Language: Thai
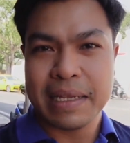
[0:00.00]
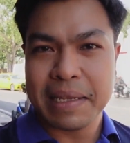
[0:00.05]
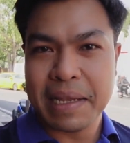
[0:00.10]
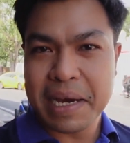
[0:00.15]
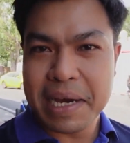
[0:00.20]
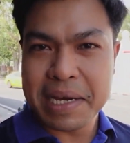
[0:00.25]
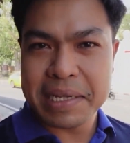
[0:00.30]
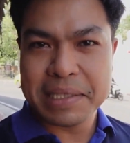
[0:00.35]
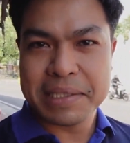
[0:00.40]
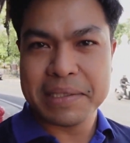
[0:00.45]

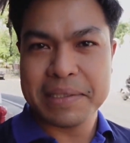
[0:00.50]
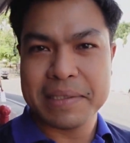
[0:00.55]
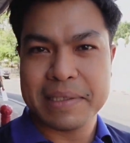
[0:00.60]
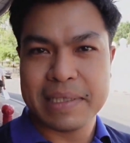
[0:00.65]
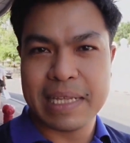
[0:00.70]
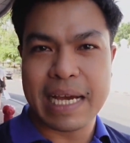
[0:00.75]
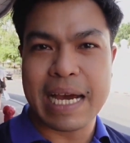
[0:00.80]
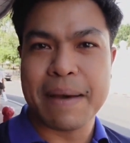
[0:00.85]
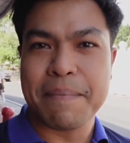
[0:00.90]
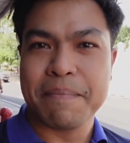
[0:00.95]
เดิน
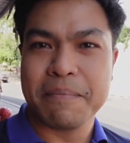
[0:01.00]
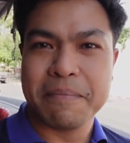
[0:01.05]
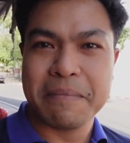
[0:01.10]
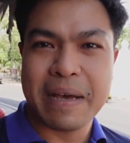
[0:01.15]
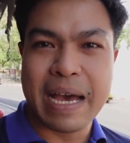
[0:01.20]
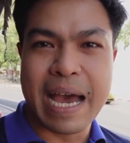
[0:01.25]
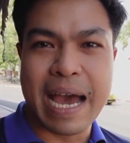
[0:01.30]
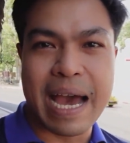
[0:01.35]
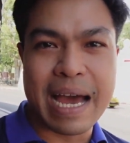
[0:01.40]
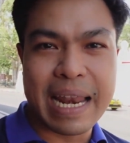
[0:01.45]
นะครับ
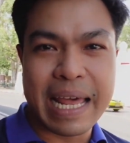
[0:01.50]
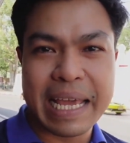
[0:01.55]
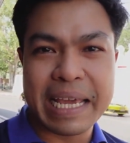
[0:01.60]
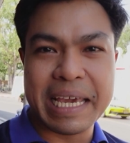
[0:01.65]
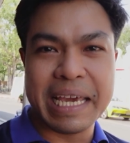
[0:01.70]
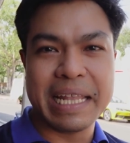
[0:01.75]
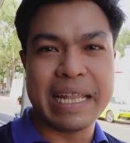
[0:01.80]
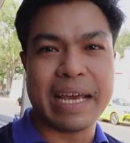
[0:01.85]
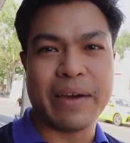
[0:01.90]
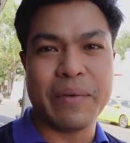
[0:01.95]
หาอะไร
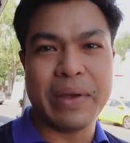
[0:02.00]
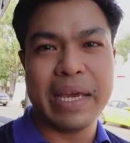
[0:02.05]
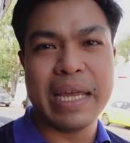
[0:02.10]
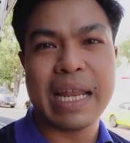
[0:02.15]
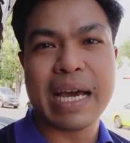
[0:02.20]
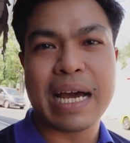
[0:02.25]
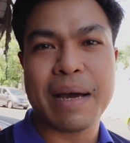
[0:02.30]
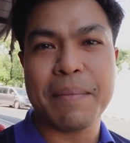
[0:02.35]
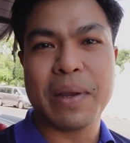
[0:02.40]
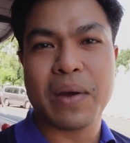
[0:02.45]
กินแถวนี้
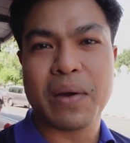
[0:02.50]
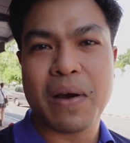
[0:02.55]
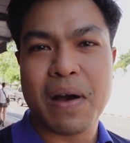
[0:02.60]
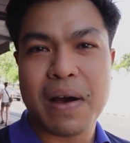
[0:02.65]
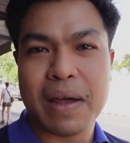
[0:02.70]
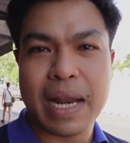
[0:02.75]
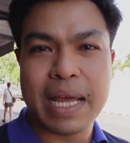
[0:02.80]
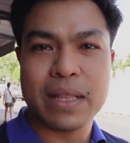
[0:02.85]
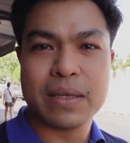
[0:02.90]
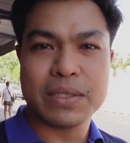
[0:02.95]
นะครับแล้วก็
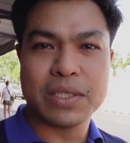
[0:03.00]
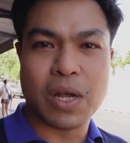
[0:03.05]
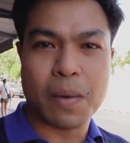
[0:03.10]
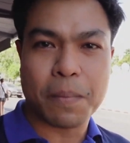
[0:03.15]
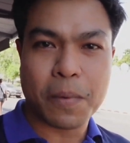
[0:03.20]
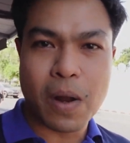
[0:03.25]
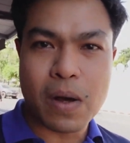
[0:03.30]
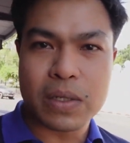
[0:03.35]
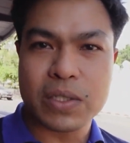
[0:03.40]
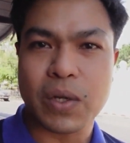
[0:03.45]
ได้ทดสอบ
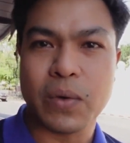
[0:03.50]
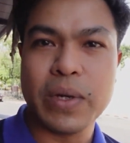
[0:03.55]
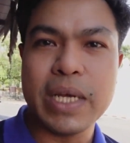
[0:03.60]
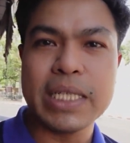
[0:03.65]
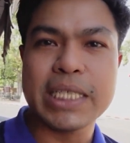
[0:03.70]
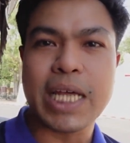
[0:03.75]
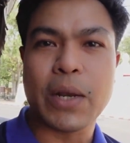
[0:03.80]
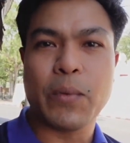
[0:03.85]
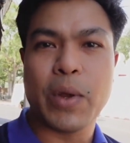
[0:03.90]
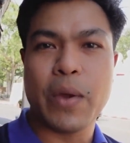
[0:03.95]
กล้อง Sony
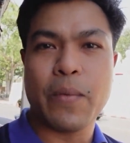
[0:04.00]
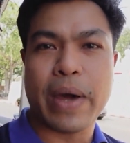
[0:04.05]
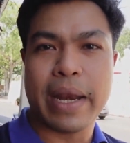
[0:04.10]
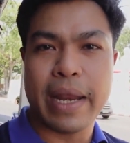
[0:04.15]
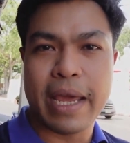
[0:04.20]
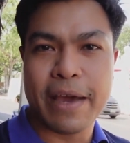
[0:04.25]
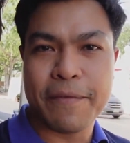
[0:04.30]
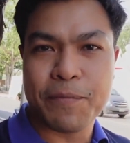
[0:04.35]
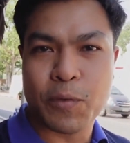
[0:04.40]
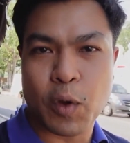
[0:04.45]

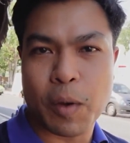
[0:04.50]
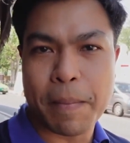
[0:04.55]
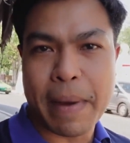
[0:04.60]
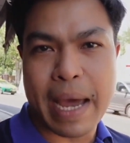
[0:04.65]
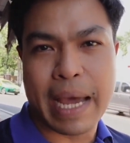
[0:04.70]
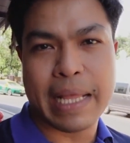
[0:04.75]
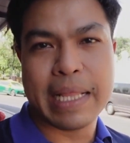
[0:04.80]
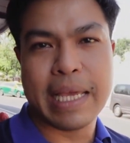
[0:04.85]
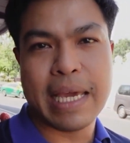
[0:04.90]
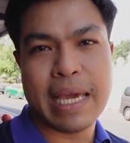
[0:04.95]
ZV-1F ตัวให
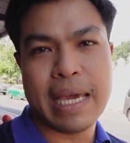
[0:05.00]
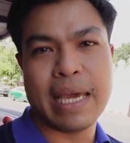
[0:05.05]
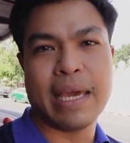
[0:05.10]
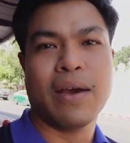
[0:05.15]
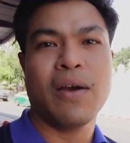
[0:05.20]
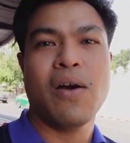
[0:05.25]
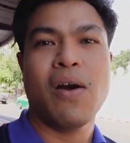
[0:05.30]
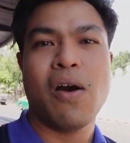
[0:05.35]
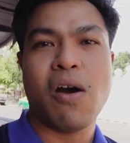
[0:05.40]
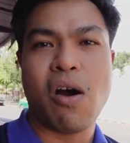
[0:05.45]
ม่ที่
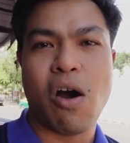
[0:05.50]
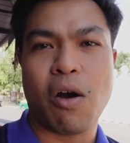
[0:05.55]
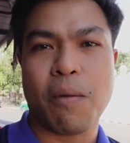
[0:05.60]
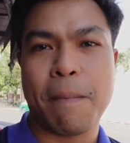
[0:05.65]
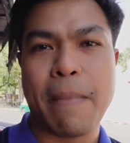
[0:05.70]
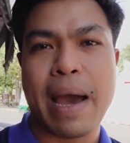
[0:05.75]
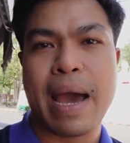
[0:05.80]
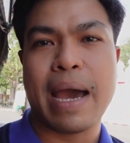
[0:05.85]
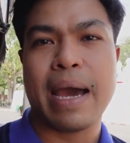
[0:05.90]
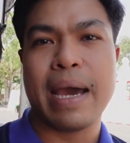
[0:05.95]
ออก
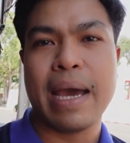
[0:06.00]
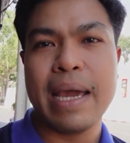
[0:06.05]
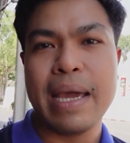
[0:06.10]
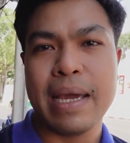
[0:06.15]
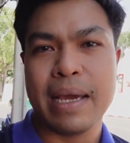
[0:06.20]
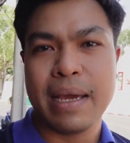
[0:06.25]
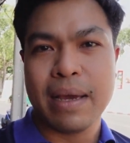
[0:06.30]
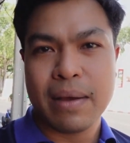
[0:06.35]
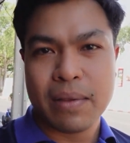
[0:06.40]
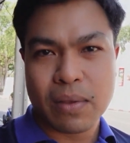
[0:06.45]
มาให้
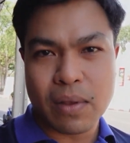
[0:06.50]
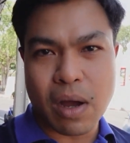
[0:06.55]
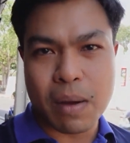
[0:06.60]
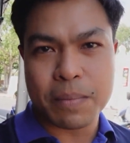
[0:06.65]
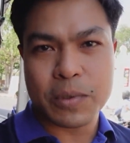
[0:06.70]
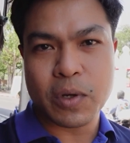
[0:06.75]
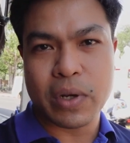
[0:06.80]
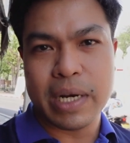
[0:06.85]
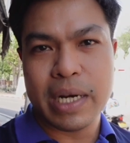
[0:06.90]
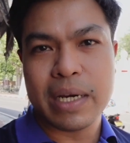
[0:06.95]
ตอ
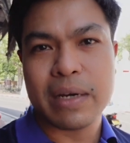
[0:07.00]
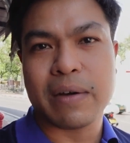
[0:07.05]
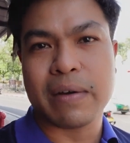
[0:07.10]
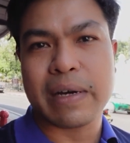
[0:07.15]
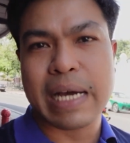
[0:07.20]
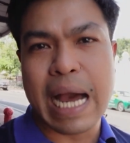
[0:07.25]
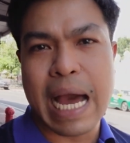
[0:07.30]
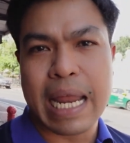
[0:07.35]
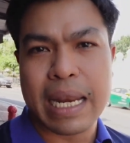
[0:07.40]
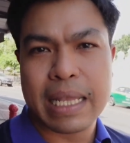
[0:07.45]
บโจทย์เรื่อง
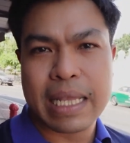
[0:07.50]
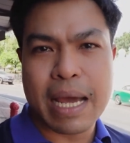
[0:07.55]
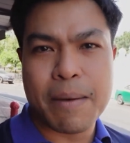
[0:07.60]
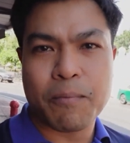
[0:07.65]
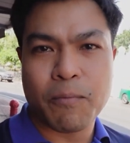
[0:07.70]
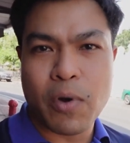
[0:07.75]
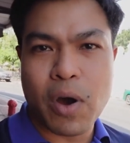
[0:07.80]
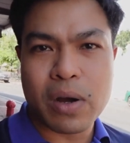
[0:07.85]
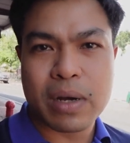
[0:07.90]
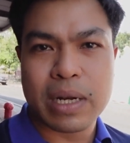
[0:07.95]
การ
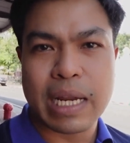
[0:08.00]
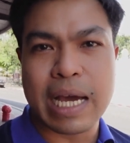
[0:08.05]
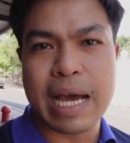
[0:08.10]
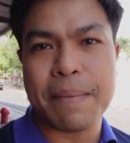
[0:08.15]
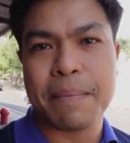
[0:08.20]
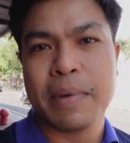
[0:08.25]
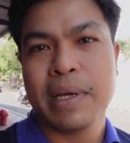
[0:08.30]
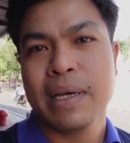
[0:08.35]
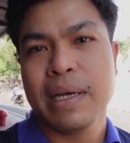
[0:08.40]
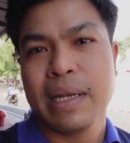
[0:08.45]
ทำบล็อกนะค
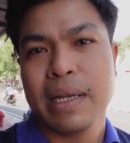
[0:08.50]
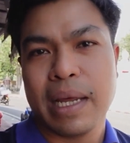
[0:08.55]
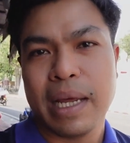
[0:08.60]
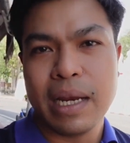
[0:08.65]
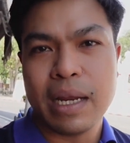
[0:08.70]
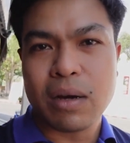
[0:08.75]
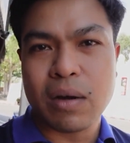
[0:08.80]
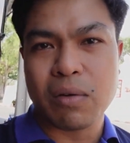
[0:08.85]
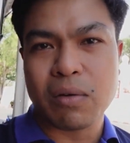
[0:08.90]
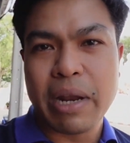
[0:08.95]
รับใน
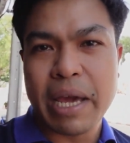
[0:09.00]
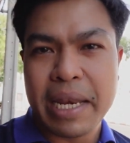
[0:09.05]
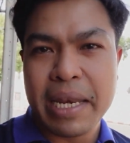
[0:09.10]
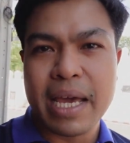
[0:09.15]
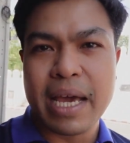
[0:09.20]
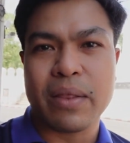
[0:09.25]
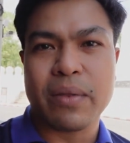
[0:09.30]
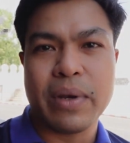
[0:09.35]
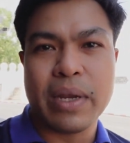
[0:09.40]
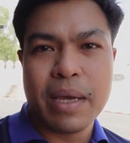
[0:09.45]
เรื่องของเลน
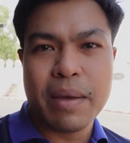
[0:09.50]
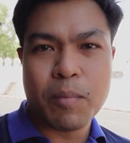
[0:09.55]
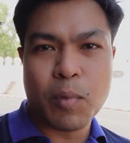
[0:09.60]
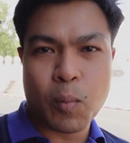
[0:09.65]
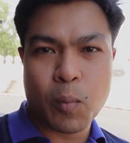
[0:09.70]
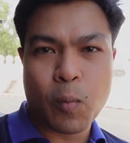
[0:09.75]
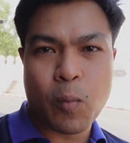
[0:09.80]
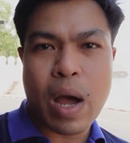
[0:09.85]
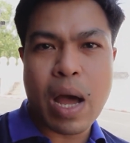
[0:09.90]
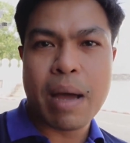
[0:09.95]
เนี่ยตัวนี้
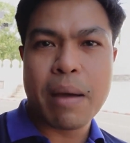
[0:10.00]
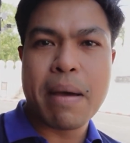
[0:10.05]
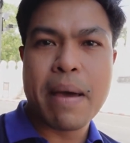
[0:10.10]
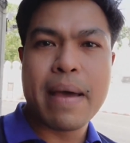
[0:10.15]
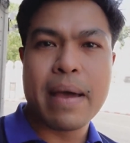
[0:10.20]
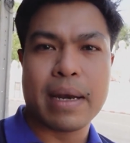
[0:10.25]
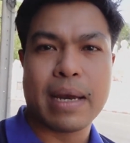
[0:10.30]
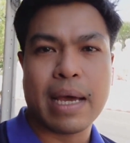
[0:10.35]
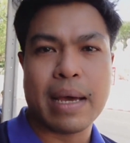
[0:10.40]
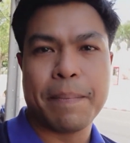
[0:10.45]
มุมกว้าง
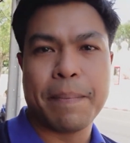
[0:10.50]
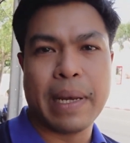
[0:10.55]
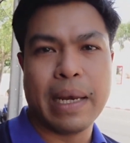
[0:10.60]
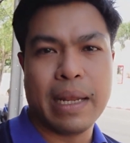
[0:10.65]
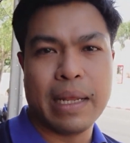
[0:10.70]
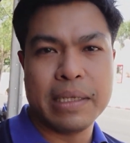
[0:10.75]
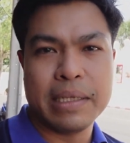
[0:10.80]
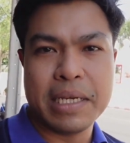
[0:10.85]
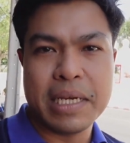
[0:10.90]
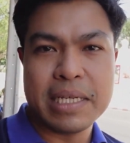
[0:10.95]
มากนะครับเป็น
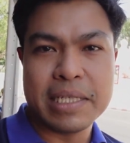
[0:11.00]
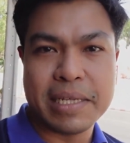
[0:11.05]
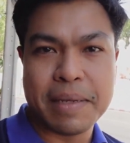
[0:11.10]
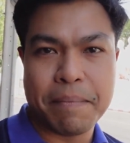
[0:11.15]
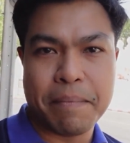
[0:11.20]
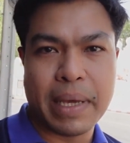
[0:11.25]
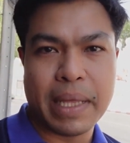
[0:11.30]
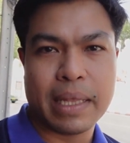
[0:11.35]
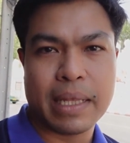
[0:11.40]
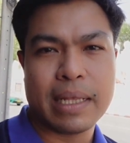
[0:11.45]
เลน
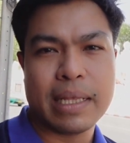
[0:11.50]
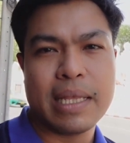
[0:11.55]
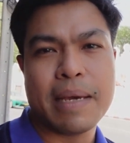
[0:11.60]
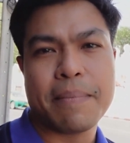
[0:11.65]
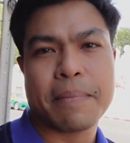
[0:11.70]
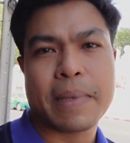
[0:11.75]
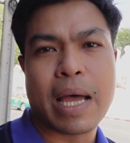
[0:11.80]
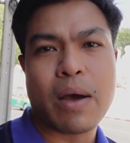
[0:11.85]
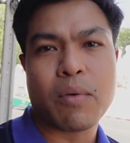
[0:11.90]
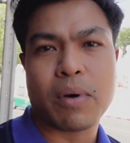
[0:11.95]
20 มิลถ้าเที
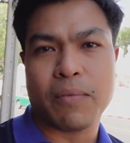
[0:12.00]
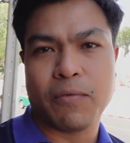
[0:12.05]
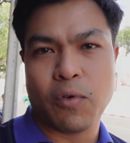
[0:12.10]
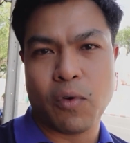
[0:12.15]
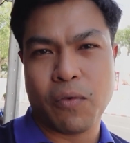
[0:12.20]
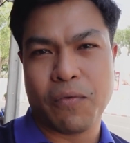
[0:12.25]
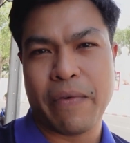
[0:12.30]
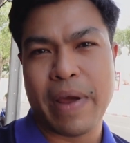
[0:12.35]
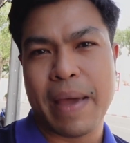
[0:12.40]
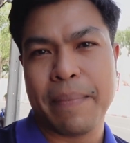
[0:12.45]
ยบเท่ากับ
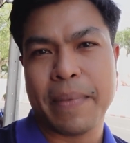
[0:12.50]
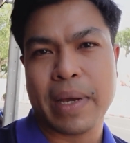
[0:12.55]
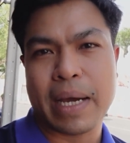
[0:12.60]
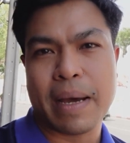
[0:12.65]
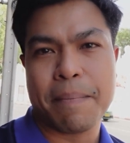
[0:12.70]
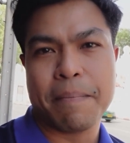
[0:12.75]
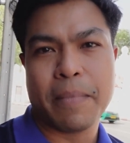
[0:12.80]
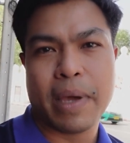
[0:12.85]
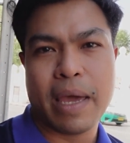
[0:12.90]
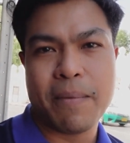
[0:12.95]
full frame นะค
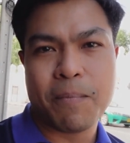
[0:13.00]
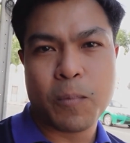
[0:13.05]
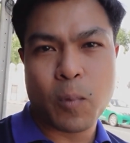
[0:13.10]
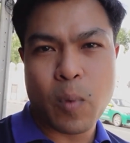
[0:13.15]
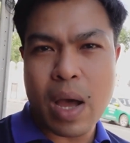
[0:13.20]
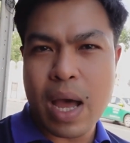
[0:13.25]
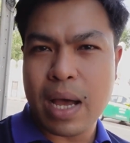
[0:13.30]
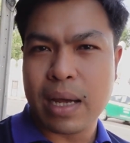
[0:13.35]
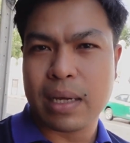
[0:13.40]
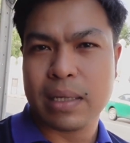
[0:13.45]
รับ f ก
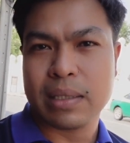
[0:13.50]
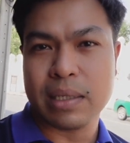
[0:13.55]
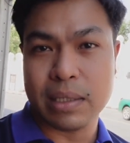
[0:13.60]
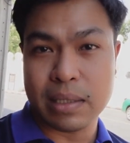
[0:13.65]
ว้าง